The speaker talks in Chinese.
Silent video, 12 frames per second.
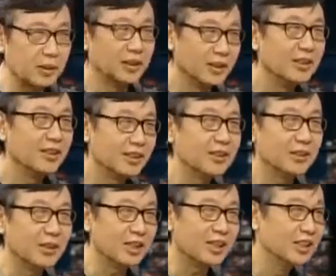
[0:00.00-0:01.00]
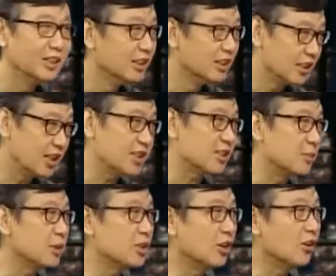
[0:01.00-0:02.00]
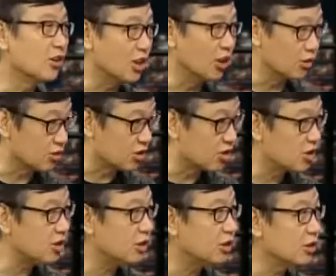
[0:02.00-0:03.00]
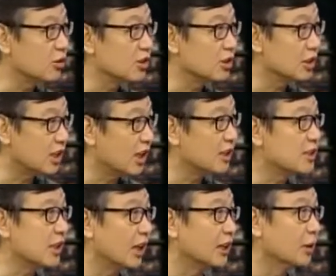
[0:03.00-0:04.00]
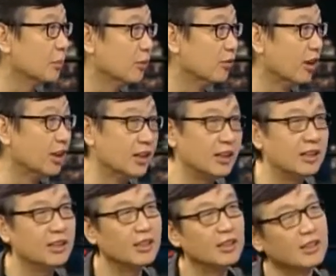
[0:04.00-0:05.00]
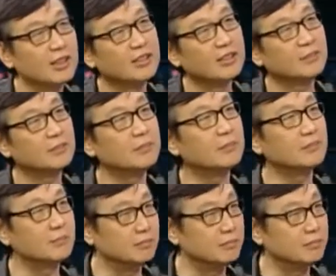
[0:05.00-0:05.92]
懂得什么时候不说，连什么时候吃都是天才的一部分，口才的一部分。当然了，